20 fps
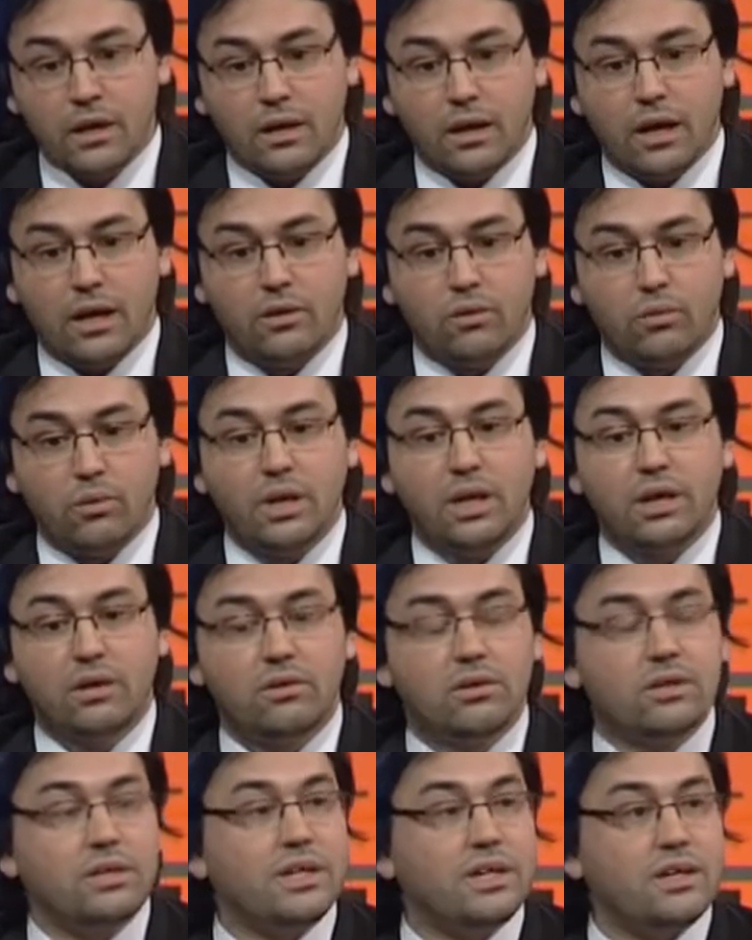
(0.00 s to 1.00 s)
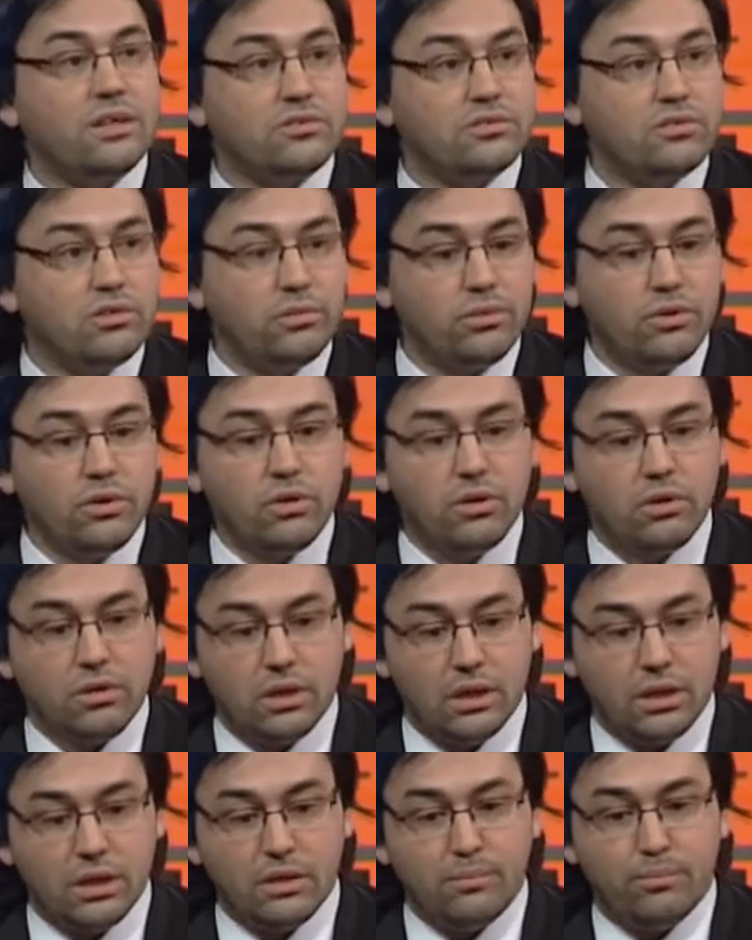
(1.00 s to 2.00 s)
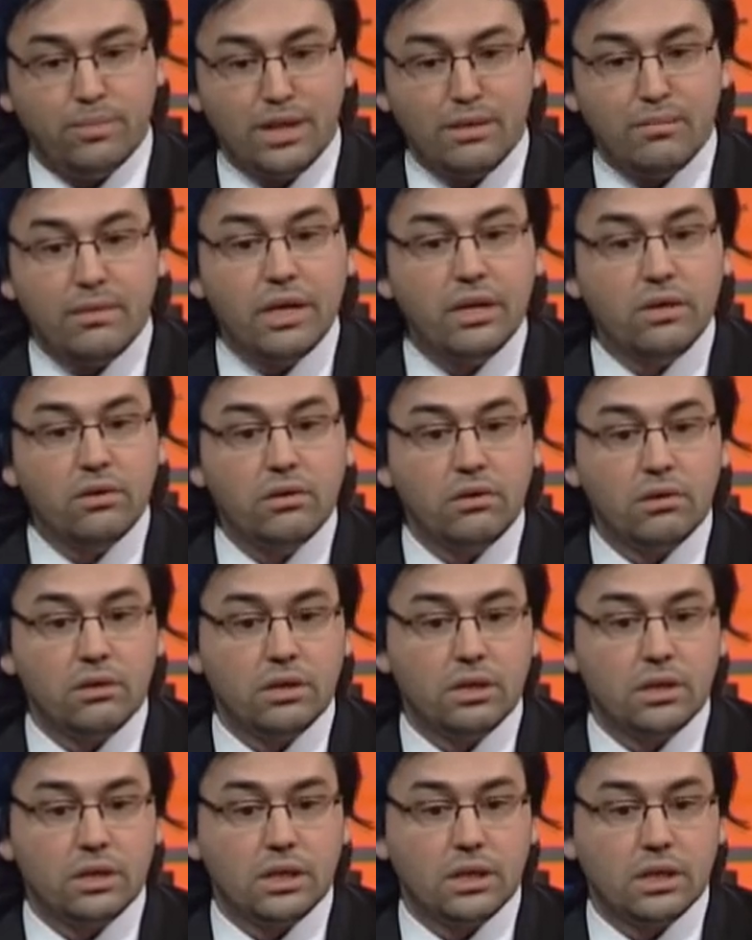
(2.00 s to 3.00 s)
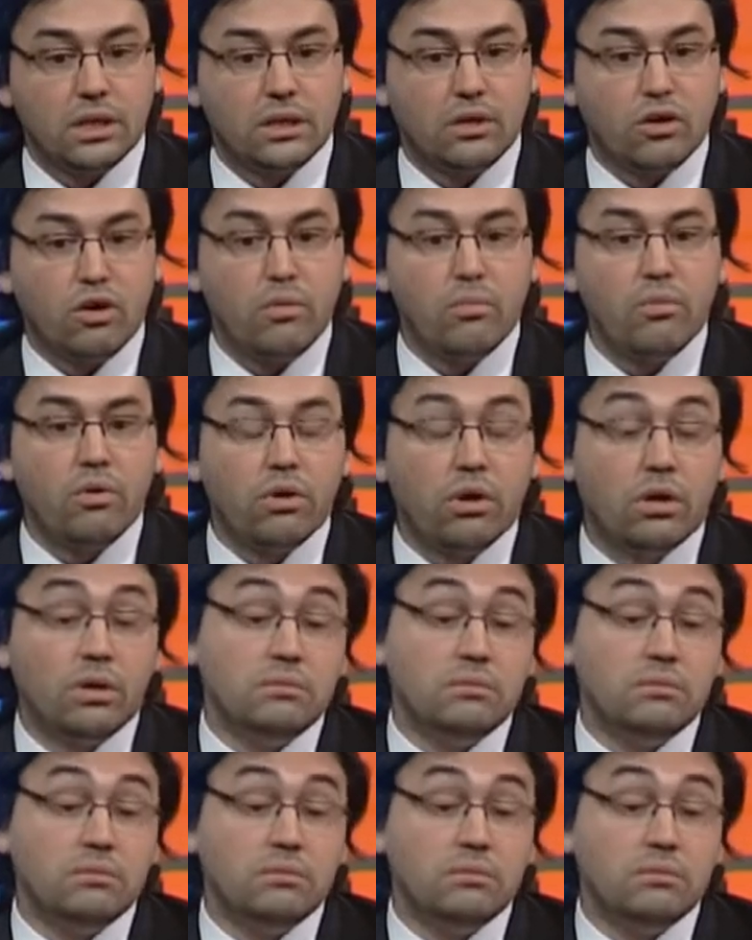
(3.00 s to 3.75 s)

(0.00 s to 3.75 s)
a lo cual la Corte resolvió primero como cómo